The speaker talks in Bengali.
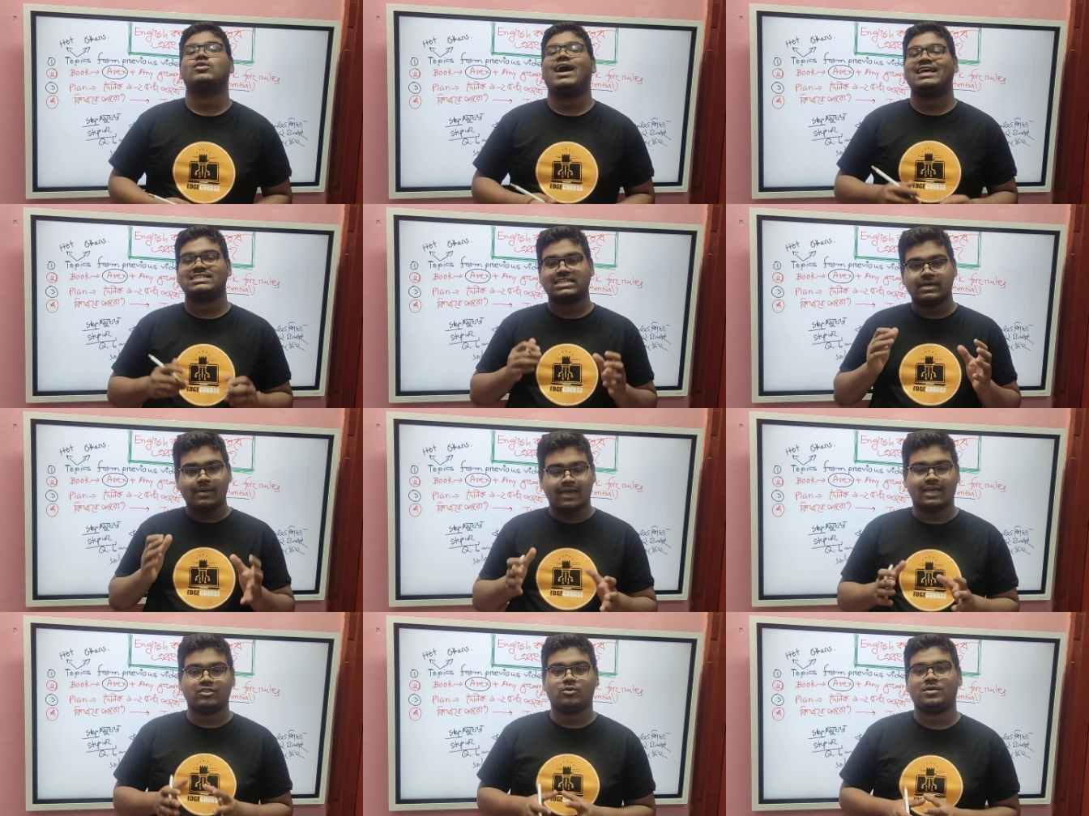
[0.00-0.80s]
তো আজকে
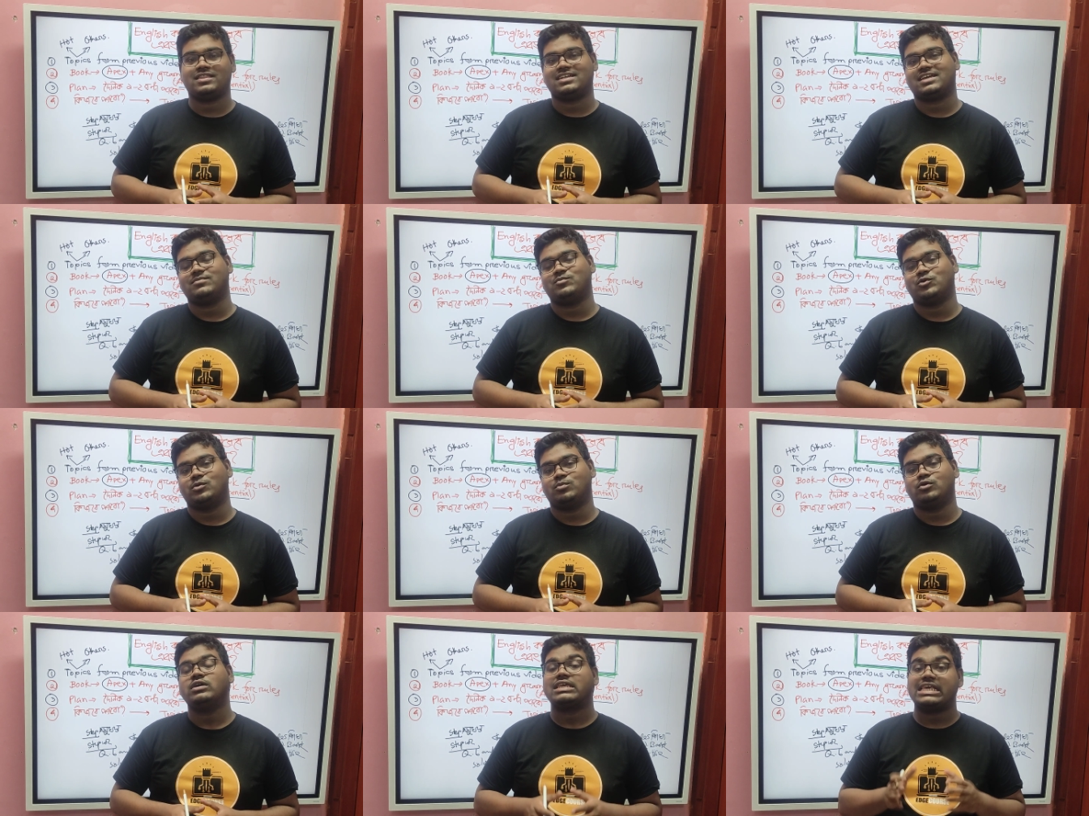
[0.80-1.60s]
ভাইয়া তোমাদেরকে
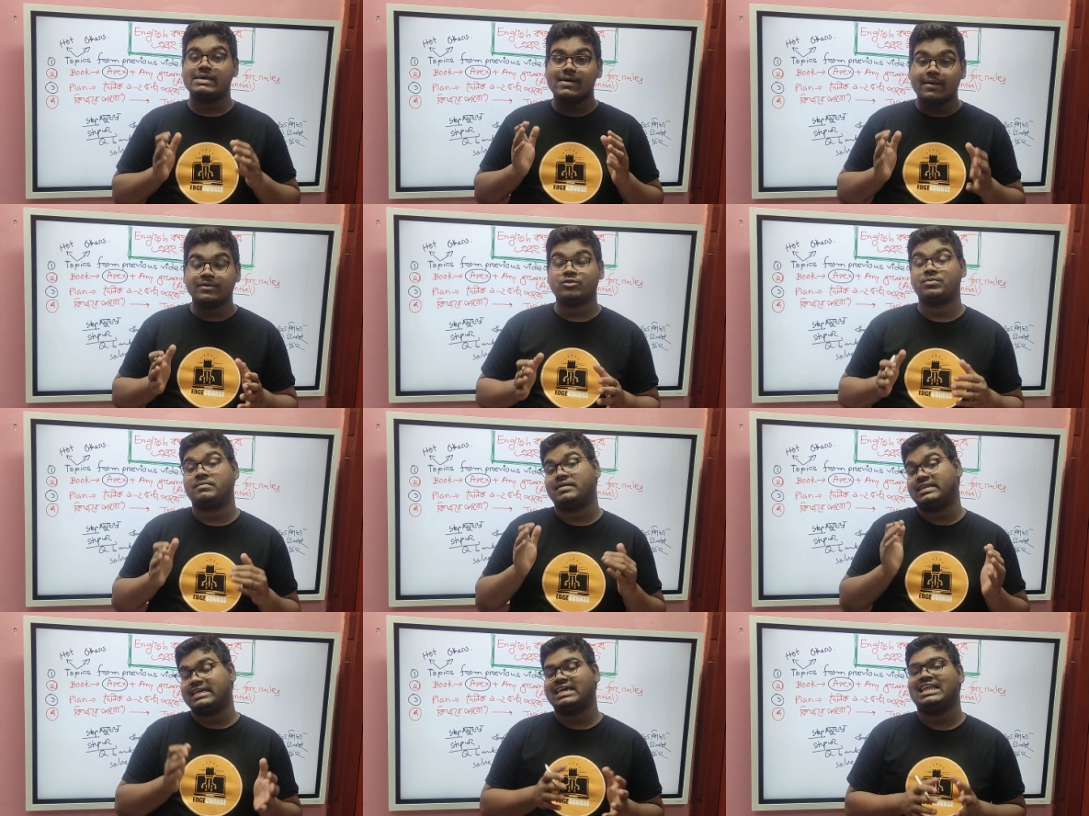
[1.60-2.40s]
বলবো কিভাবে তুমি
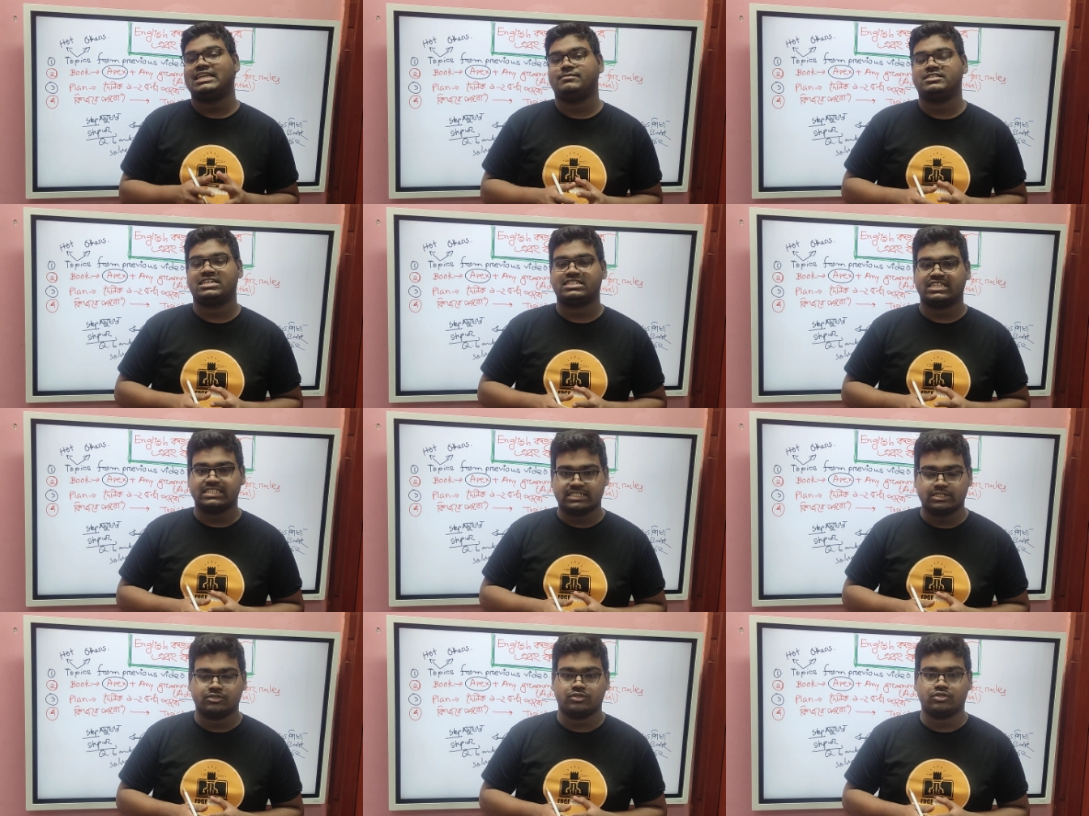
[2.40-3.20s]
মেডিকেল অ্যাডমিশন
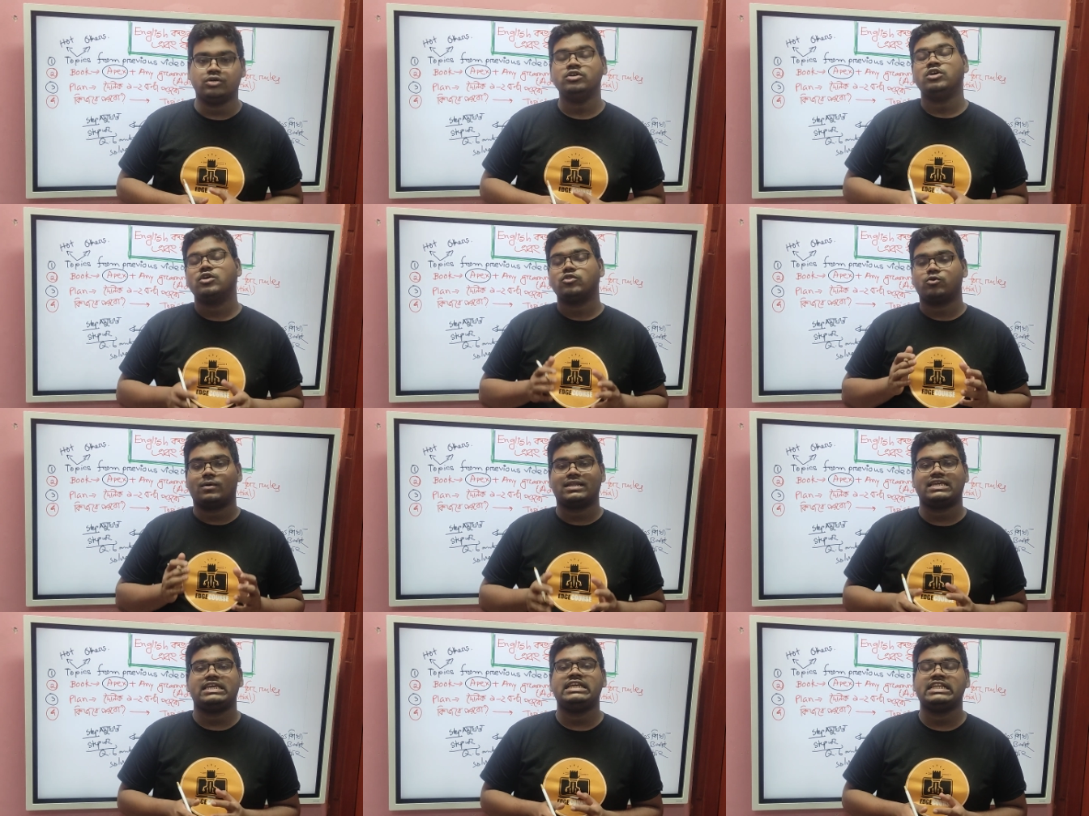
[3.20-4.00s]
টেস্টের জন্য
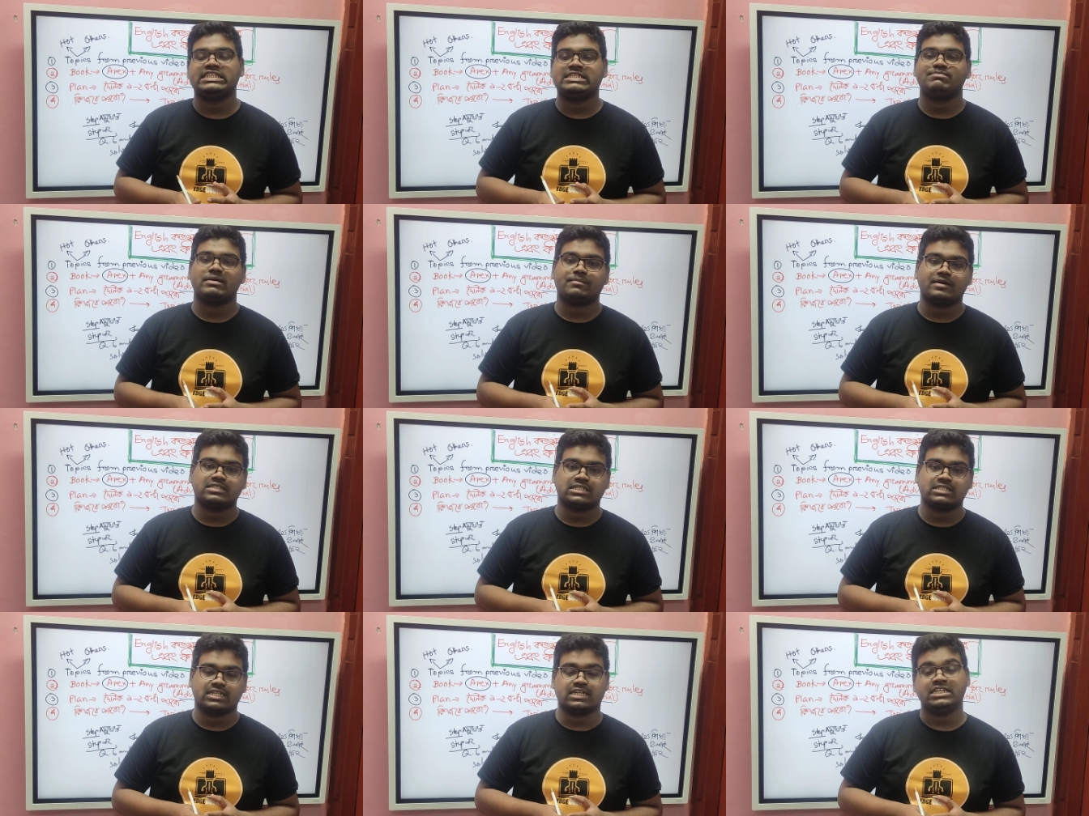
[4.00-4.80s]
তোমার ইংরেজি
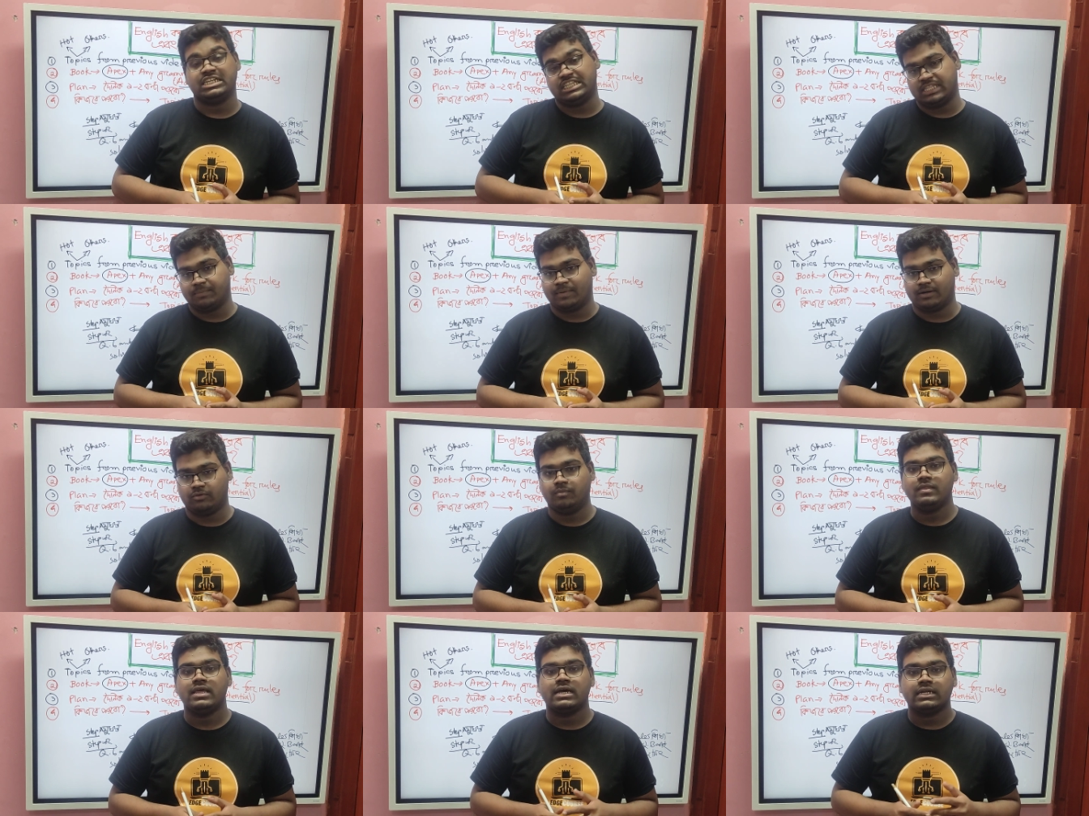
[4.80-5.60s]
প্রিপারেশনটাকে নিতে পারো
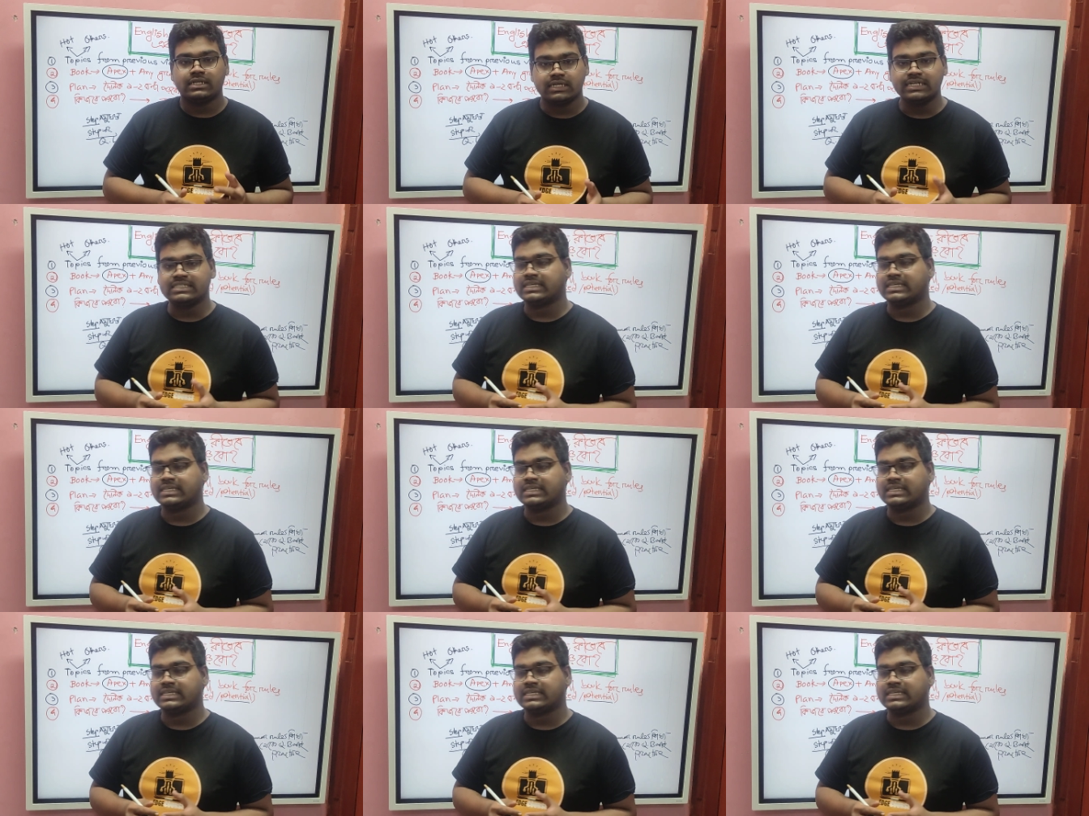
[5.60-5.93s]
ঠিক